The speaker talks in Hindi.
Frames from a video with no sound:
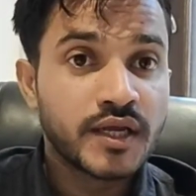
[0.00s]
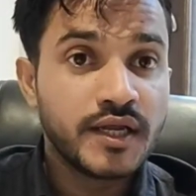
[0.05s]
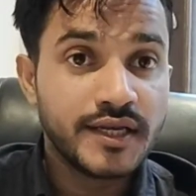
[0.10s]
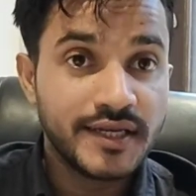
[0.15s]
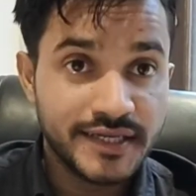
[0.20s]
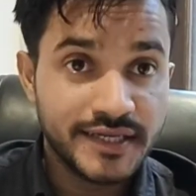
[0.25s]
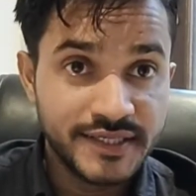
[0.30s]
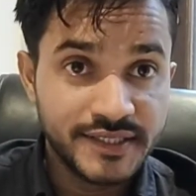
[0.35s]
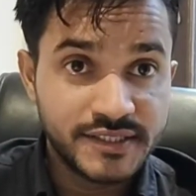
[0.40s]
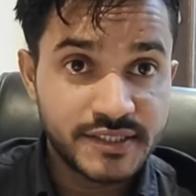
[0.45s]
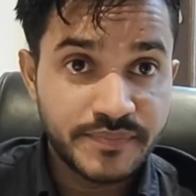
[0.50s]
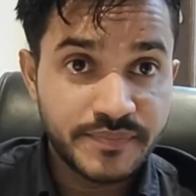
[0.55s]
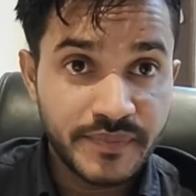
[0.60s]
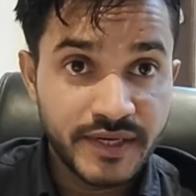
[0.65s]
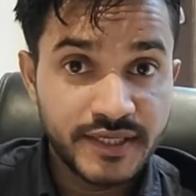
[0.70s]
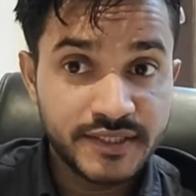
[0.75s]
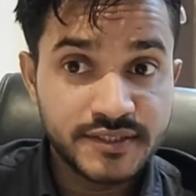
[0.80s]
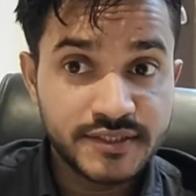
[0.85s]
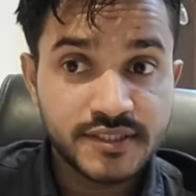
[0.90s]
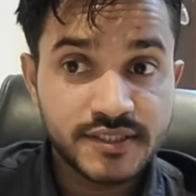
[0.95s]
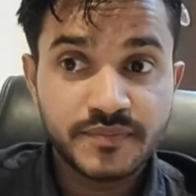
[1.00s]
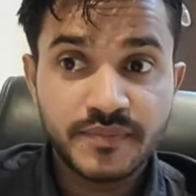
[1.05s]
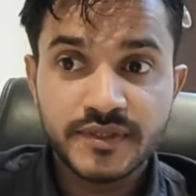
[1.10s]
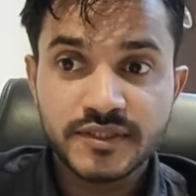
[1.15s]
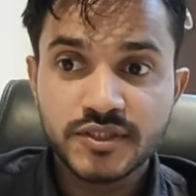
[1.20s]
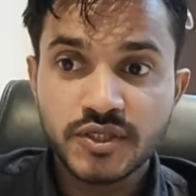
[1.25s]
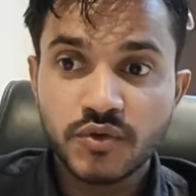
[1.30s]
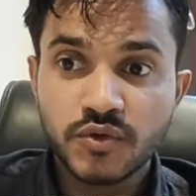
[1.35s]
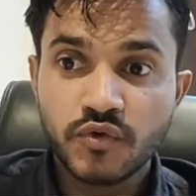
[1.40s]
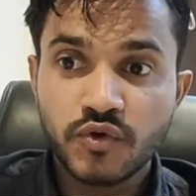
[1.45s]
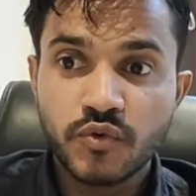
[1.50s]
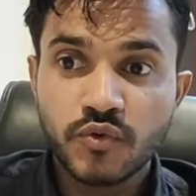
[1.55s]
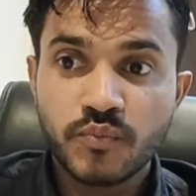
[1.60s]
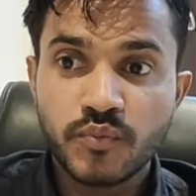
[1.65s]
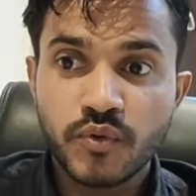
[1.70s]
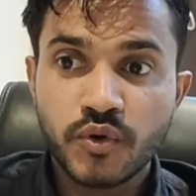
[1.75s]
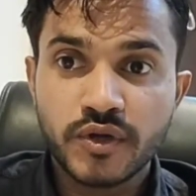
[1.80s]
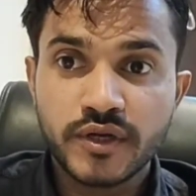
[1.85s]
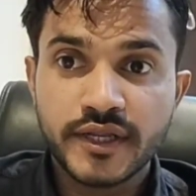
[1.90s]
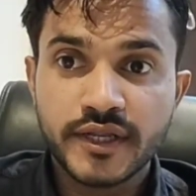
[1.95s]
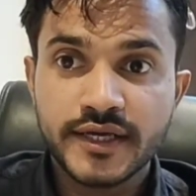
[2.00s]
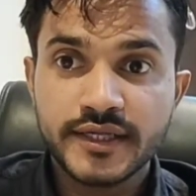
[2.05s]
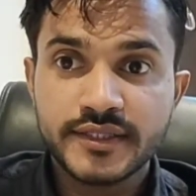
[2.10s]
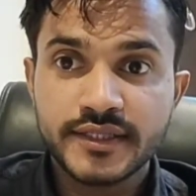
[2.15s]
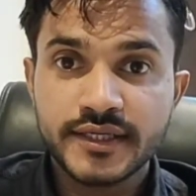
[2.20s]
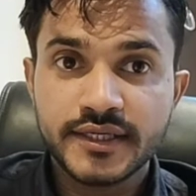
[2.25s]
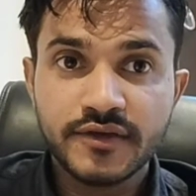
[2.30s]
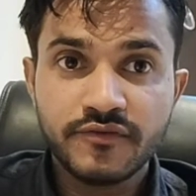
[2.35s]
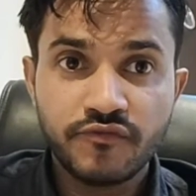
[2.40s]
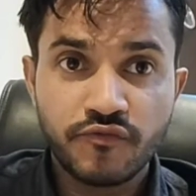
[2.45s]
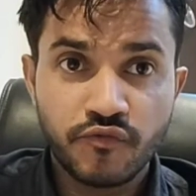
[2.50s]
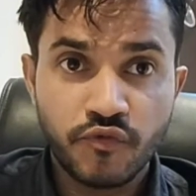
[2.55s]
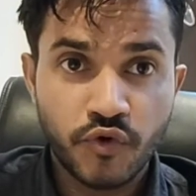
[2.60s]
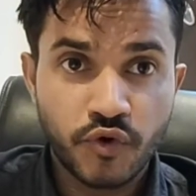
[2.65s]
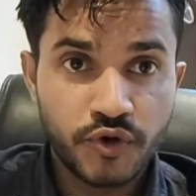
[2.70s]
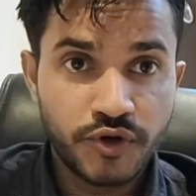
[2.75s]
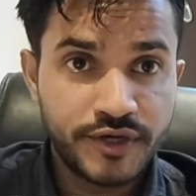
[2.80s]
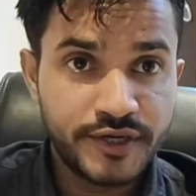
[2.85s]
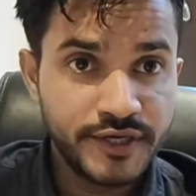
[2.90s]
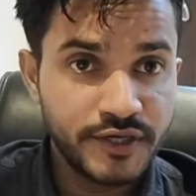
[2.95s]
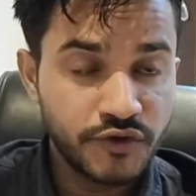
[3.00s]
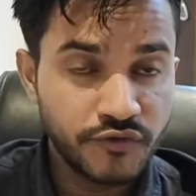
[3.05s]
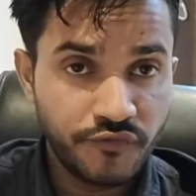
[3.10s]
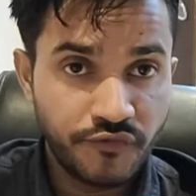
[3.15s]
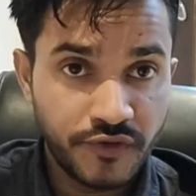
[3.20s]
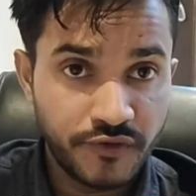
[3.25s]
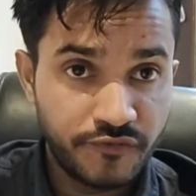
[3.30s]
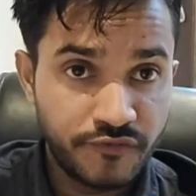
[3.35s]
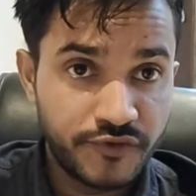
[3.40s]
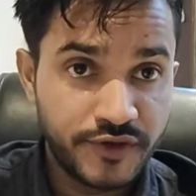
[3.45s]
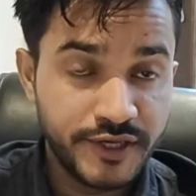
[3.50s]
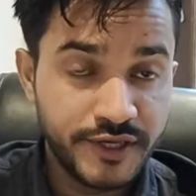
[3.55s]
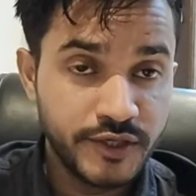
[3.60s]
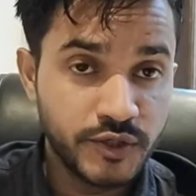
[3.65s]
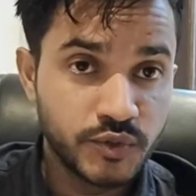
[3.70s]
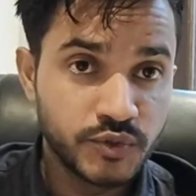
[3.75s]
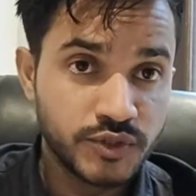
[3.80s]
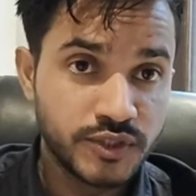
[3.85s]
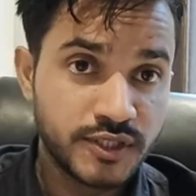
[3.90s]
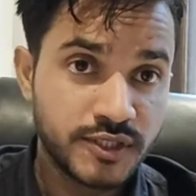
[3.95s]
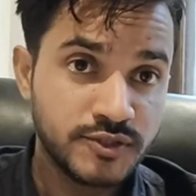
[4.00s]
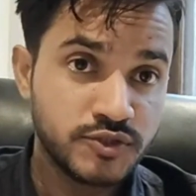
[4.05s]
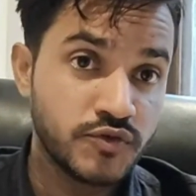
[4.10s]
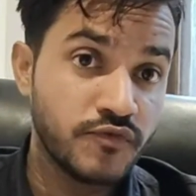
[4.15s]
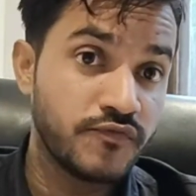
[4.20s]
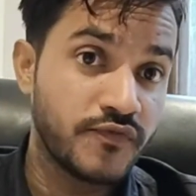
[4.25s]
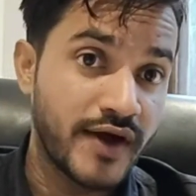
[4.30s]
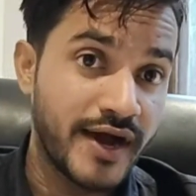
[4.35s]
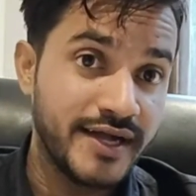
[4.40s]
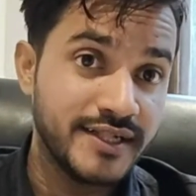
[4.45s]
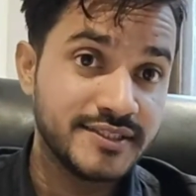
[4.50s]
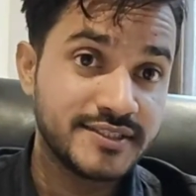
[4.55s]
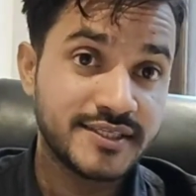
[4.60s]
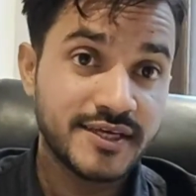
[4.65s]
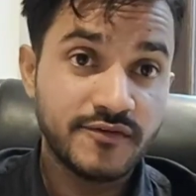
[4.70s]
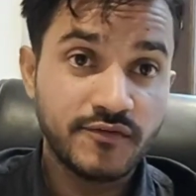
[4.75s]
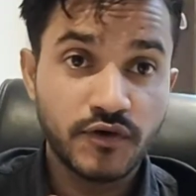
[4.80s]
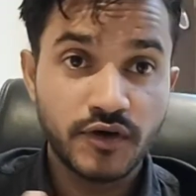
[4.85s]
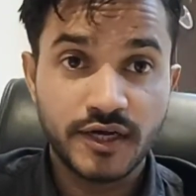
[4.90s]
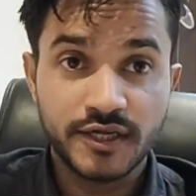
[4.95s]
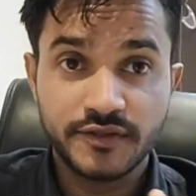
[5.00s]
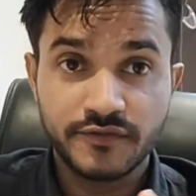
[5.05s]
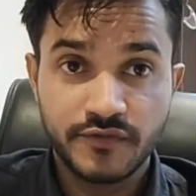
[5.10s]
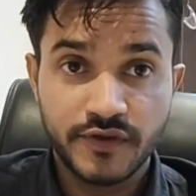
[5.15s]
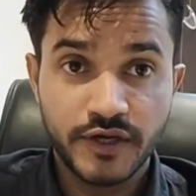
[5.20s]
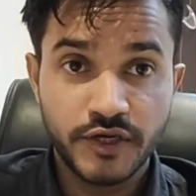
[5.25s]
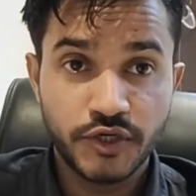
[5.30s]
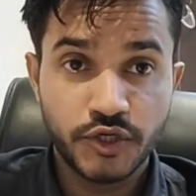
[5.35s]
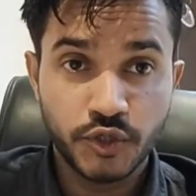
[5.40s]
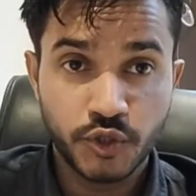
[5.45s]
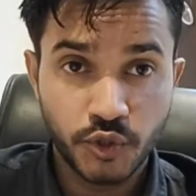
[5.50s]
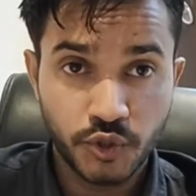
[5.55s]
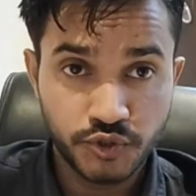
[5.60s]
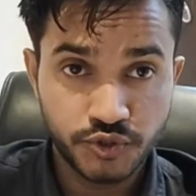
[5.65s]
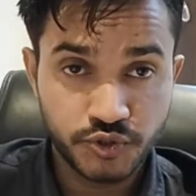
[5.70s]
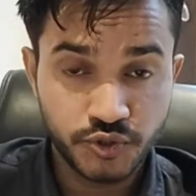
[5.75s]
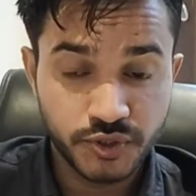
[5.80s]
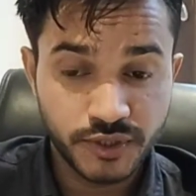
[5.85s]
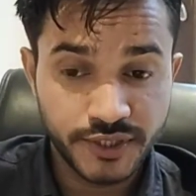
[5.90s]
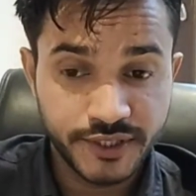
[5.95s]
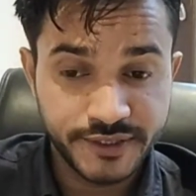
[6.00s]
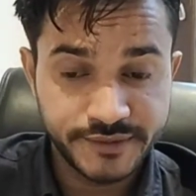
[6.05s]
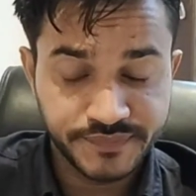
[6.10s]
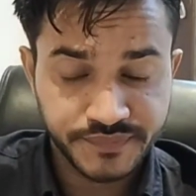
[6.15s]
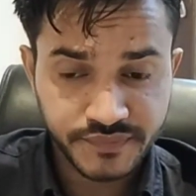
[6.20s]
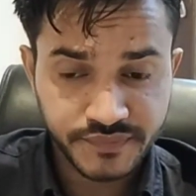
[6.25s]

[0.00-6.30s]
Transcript: लीड्स मिले जिसमें से वो बोल रहे थे कि फोर्टी टू फिफ्टी उनकी जो फाइल्स हैं वो कन्वर्ट हो चुकी